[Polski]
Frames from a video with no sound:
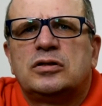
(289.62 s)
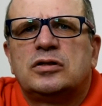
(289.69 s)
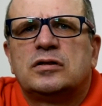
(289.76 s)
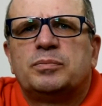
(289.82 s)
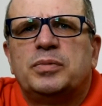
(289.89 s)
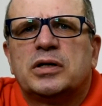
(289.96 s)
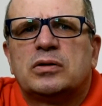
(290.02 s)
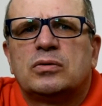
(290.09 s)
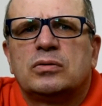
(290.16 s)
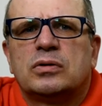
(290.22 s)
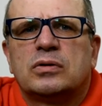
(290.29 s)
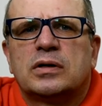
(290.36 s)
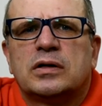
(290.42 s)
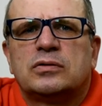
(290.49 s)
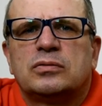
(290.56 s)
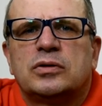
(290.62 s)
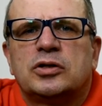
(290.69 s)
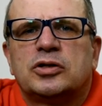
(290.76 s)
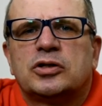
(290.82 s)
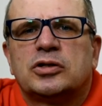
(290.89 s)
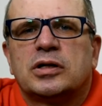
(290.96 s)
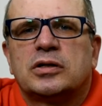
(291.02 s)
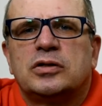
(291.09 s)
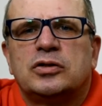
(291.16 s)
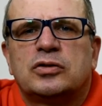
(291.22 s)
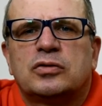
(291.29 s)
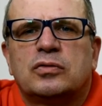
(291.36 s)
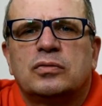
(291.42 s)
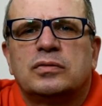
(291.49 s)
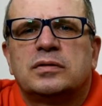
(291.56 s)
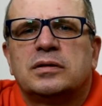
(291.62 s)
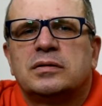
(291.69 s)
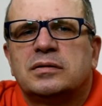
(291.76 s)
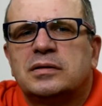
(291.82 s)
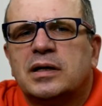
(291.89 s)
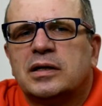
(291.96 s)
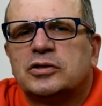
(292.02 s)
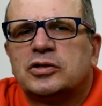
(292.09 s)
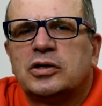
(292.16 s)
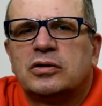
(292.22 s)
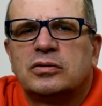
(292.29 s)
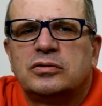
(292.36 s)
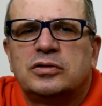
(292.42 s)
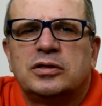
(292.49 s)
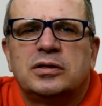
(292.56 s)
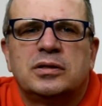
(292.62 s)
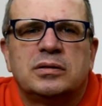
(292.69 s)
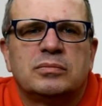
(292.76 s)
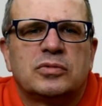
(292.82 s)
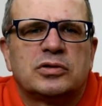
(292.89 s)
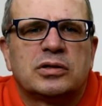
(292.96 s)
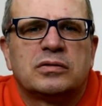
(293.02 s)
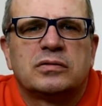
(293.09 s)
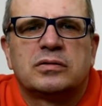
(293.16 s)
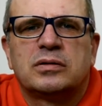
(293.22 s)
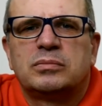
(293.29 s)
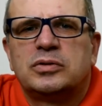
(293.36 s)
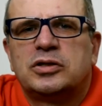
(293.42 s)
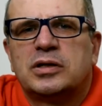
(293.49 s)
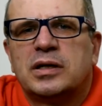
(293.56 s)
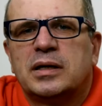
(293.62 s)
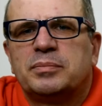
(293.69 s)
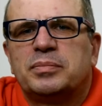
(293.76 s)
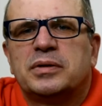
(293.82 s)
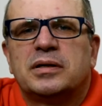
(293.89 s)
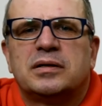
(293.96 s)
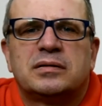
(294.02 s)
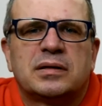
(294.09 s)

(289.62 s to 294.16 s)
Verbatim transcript: czy z pietruchy okazuje się, że jakiś kuzyn z dalszej rodziny może to zrobić lepiej,